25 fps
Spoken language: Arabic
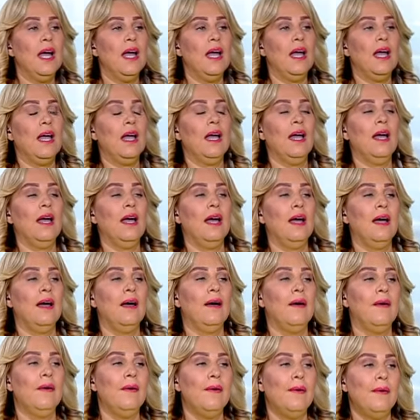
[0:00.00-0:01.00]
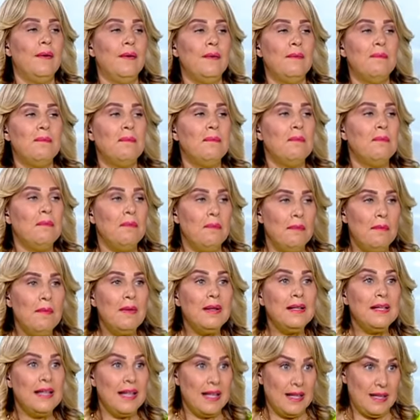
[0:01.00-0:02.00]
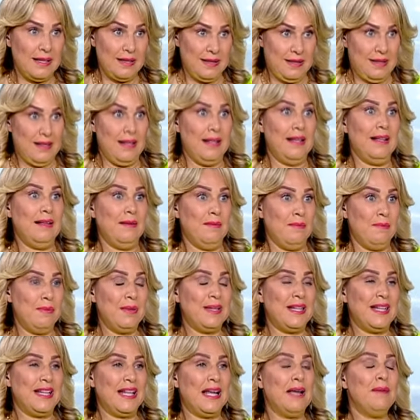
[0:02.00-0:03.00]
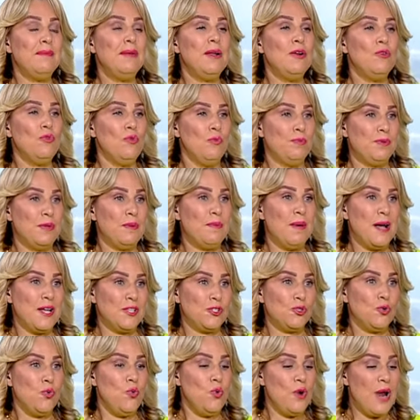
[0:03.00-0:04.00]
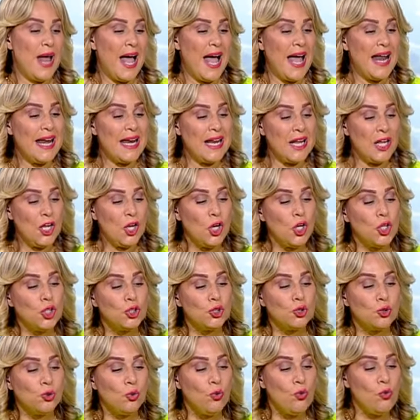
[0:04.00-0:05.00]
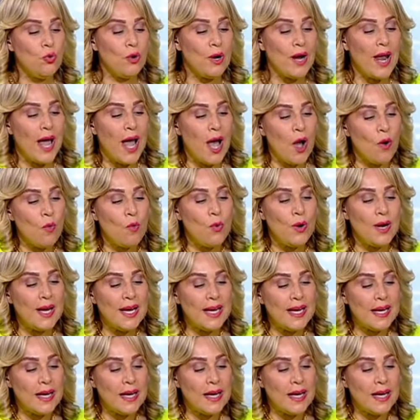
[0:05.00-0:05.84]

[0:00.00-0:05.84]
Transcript: آه، بتتعمل وبتبقى سهوله هل الطول او